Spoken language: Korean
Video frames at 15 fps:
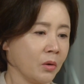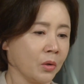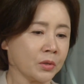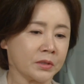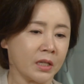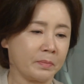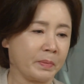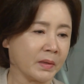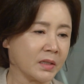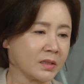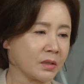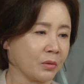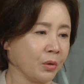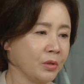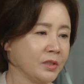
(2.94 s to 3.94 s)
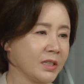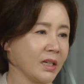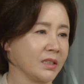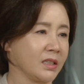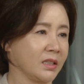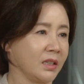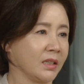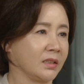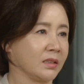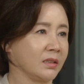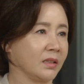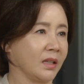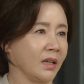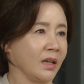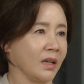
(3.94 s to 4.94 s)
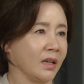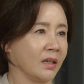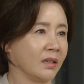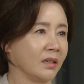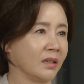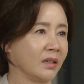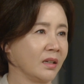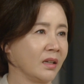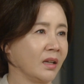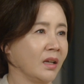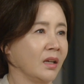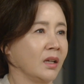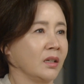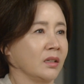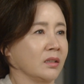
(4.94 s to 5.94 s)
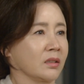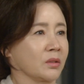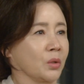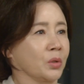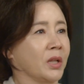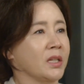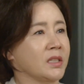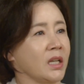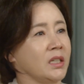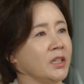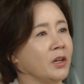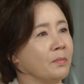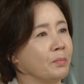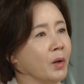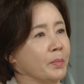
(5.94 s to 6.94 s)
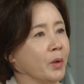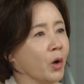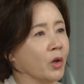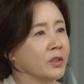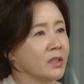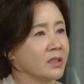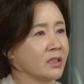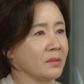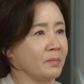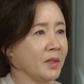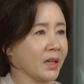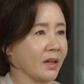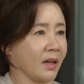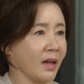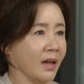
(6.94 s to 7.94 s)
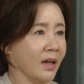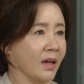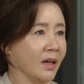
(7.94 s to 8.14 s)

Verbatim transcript: 호텔방에서 혼자 지냈던데 도대체 이런 법이 어디 있습니까?